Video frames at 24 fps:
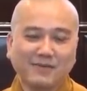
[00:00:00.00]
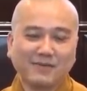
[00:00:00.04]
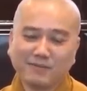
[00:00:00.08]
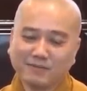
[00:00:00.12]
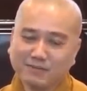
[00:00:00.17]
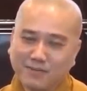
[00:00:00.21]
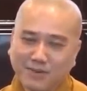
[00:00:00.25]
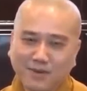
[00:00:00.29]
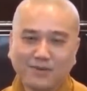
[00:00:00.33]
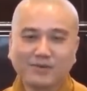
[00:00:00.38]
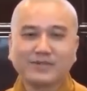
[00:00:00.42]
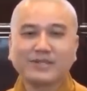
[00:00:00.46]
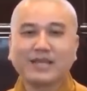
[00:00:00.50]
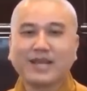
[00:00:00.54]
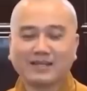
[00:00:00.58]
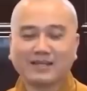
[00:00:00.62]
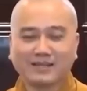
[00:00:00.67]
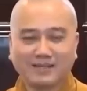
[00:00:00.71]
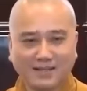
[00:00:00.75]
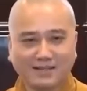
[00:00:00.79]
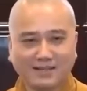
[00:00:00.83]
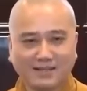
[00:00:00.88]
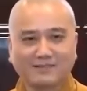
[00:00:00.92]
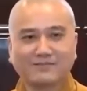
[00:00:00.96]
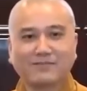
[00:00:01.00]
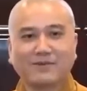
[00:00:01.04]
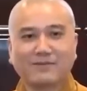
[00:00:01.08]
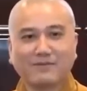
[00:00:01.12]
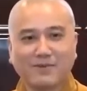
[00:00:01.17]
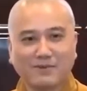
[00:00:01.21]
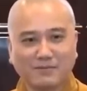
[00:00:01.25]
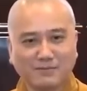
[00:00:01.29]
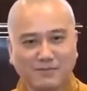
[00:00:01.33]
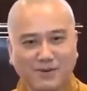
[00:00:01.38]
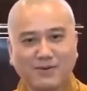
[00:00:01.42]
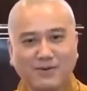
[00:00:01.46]
Một bộ nhai thịt và
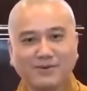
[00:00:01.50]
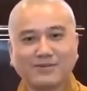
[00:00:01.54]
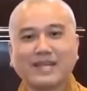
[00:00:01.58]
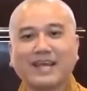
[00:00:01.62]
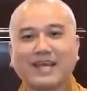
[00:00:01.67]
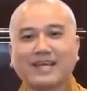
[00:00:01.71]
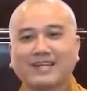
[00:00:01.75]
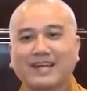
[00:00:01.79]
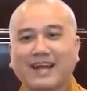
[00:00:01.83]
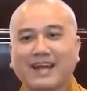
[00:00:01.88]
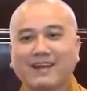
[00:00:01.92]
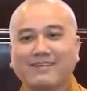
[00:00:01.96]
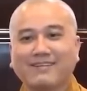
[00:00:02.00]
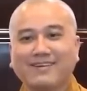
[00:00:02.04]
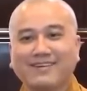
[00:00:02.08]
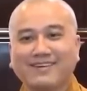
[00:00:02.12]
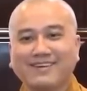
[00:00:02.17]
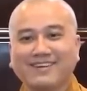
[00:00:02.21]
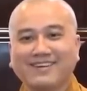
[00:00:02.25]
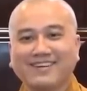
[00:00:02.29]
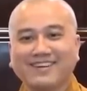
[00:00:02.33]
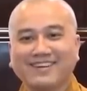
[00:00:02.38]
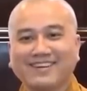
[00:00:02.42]
một bộ nhai rau.